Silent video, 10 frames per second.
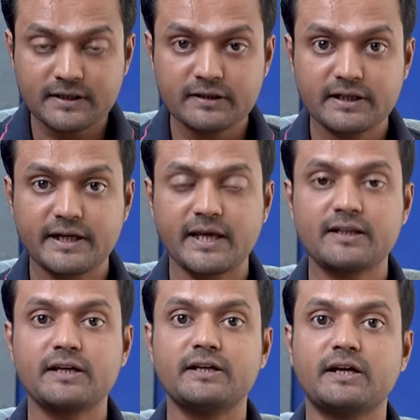இருந்துக்கிட்டே
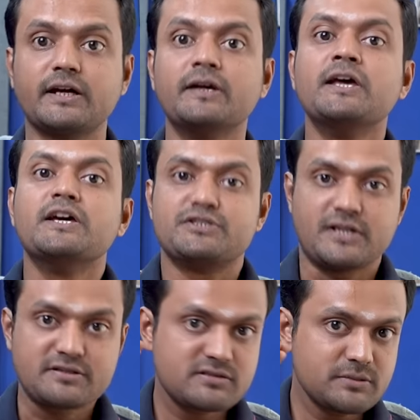தான் இருக்குது
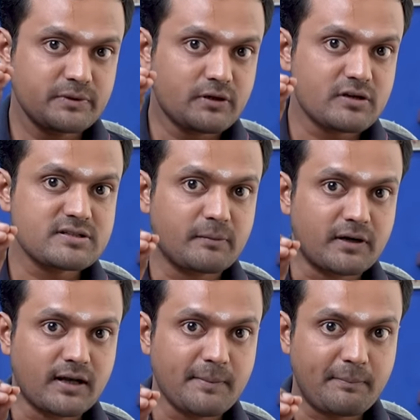ஜஸ்ட் பிகாஸ்
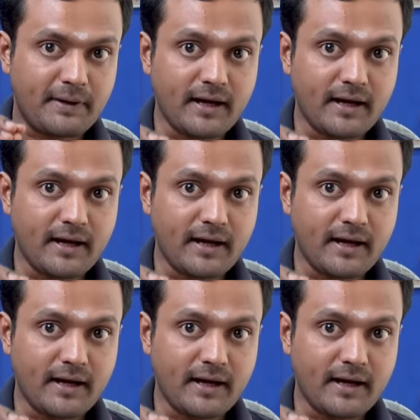நம்மளால்